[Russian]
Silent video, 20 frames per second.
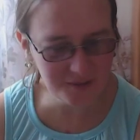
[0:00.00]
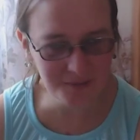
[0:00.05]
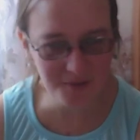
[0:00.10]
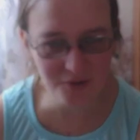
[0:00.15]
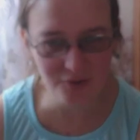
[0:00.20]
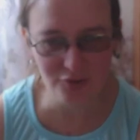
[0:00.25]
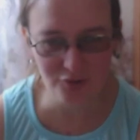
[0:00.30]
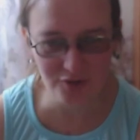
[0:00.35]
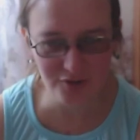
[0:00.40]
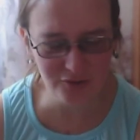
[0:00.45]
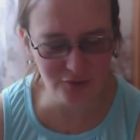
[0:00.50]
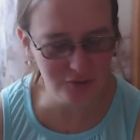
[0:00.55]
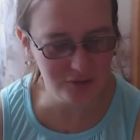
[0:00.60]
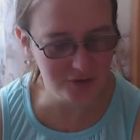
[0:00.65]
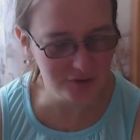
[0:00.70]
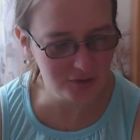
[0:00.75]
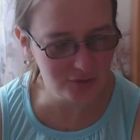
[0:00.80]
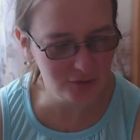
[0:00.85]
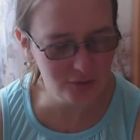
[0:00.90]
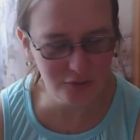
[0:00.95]
получится.
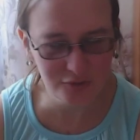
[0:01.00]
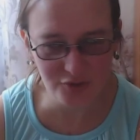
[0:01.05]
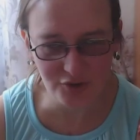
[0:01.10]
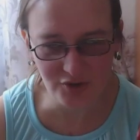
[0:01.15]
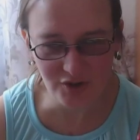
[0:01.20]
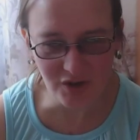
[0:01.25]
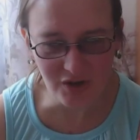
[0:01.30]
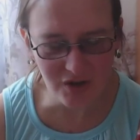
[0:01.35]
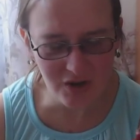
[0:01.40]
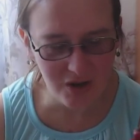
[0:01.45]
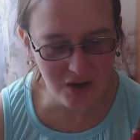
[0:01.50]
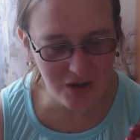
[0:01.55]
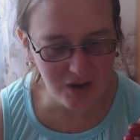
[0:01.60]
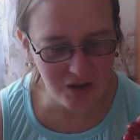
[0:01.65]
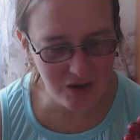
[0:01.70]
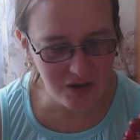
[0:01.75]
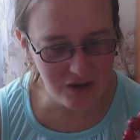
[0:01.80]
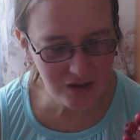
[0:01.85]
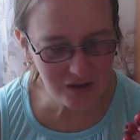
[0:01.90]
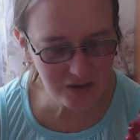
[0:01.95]
Сегодня-то солнечно.
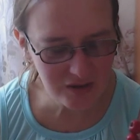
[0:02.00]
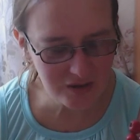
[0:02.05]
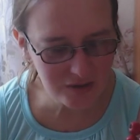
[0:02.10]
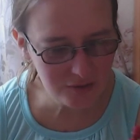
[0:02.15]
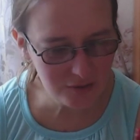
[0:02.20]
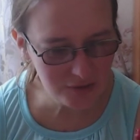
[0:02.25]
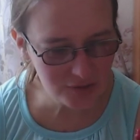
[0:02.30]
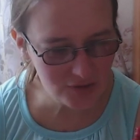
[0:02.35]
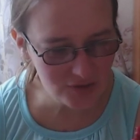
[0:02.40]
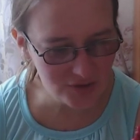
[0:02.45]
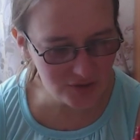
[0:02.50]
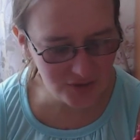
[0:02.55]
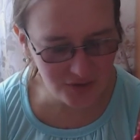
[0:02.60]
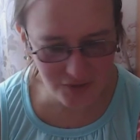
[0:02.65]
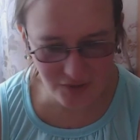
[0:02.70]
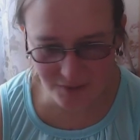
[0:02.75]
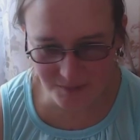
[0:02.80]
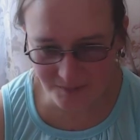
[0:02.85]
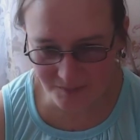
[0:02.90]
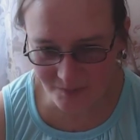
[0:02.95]

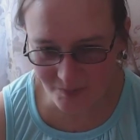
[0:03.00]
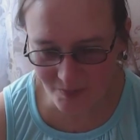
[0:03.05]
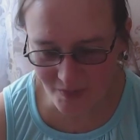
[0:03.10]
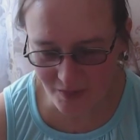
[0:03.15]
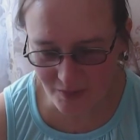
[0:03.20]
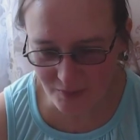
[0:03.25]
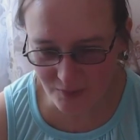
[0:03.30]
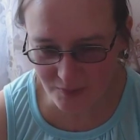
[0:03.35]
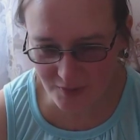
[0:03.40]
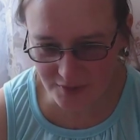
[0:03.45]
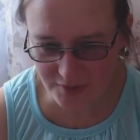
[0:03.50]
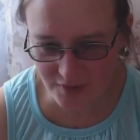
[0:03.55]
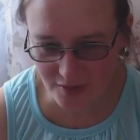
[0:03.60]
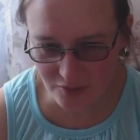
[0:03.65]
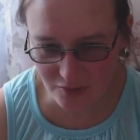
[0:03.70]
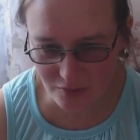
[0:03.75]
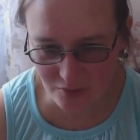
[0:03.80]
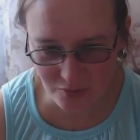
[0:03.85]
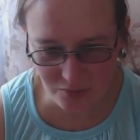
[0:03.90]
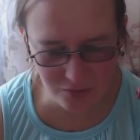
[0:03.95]
Короче, в
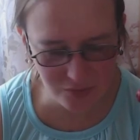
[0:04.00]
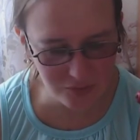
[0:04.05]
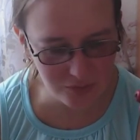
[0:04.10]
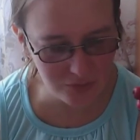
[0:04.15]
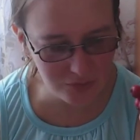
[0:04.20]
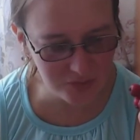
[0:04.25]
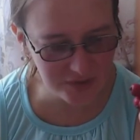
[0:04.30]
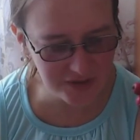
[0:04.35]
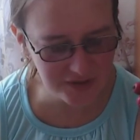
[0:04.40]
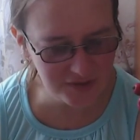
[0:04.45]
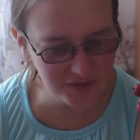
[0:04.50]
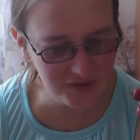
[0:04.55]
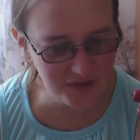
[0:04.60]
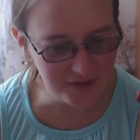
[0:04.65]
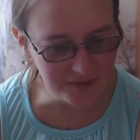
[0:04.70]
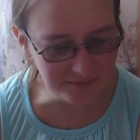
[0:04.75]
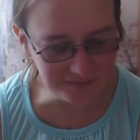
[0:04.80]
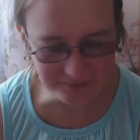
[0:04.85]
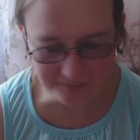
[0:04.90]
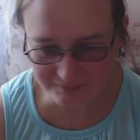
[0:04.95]
Идрах у
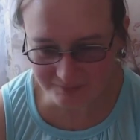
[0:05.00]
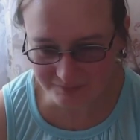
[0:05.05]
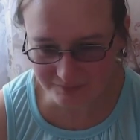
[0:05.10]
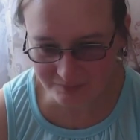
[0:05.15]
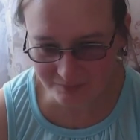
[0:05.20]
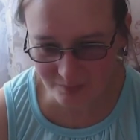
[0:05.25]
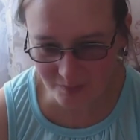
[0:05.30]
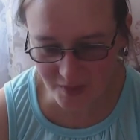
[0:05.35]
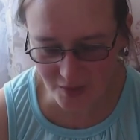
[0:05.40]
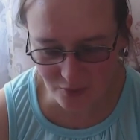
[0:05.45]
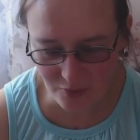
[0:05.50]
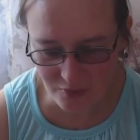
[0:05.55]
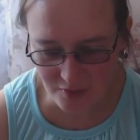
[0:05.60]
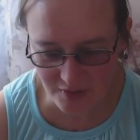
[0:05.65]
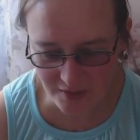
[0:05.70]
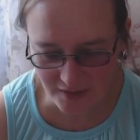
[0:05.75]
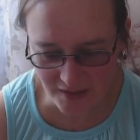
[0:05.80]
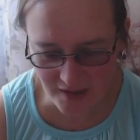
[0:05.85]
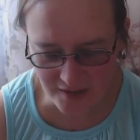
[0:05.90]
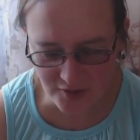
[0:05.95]
родни
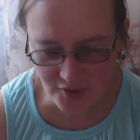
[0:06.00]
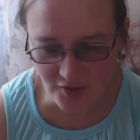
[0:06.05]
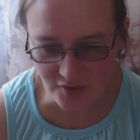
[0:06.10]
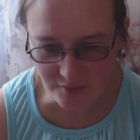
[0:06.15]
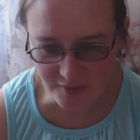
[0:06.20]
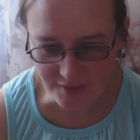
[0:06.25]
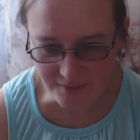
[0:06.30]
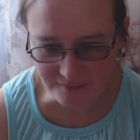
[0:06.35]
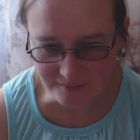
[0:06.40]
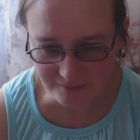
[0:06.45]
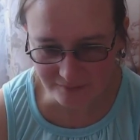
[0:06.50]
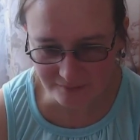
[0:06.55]
такой оранжевый.